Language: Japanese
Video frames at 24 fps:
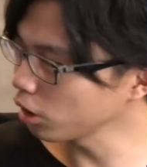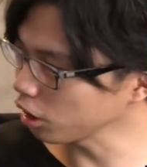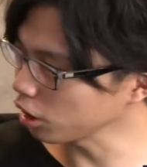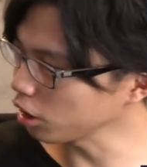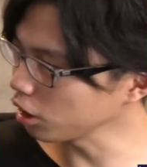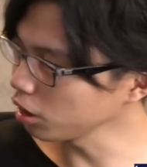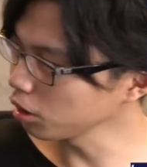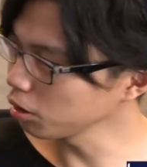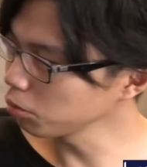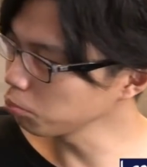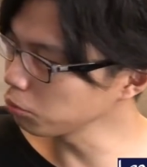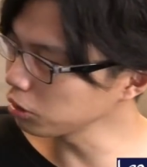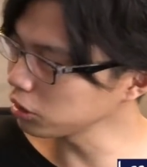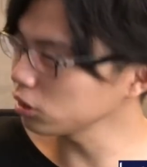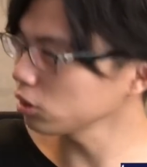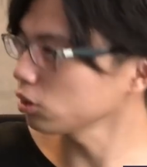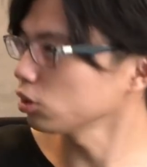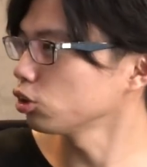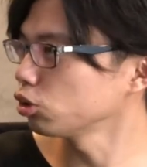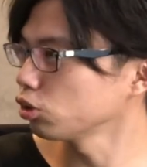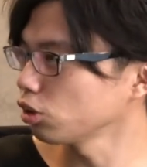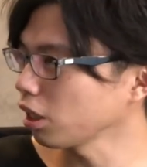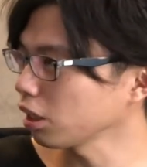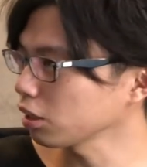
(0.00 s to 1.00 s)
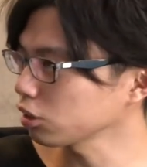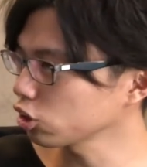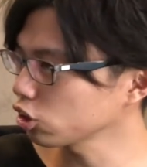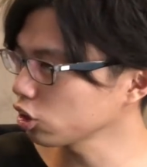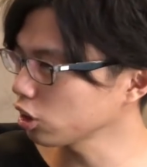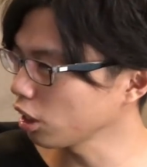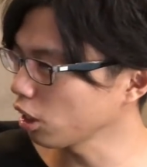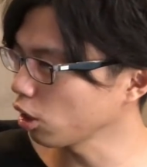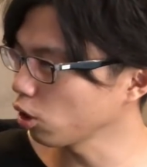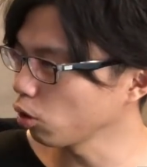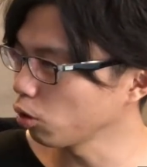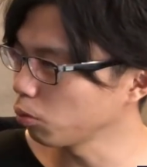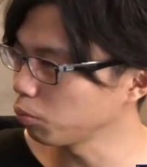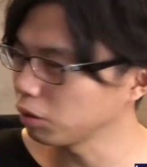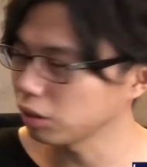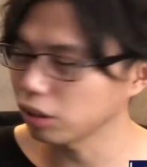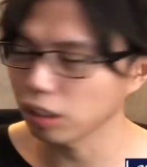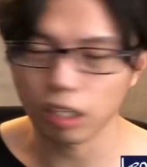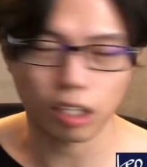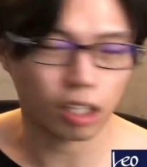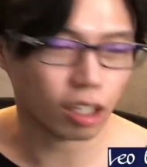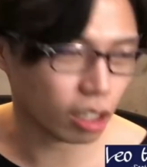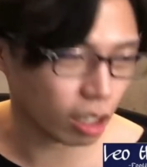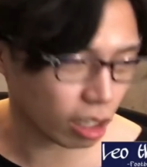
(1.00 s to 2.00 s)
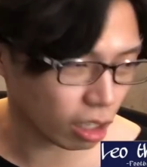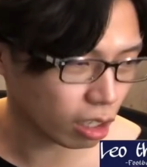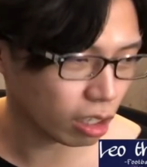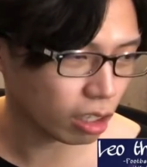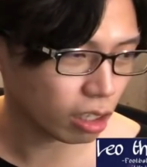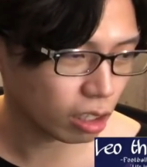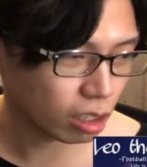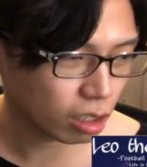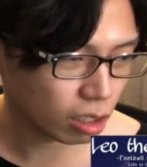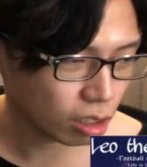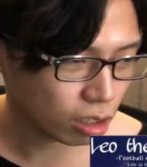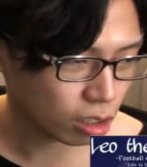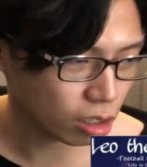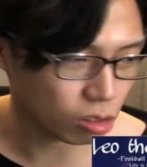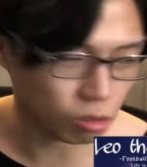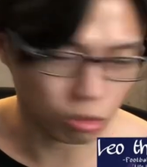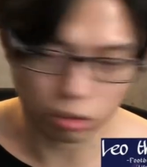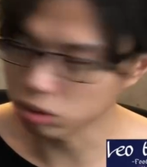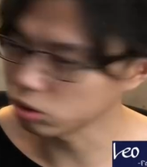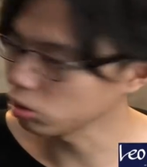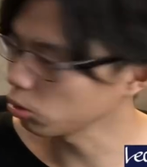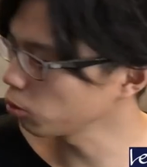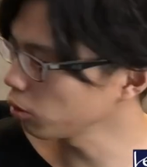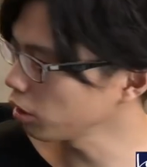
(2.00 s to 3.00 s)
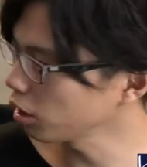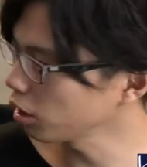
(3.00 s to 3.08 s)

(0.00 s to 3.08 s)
う何ミス誘発してやろうみたいなねキルギスの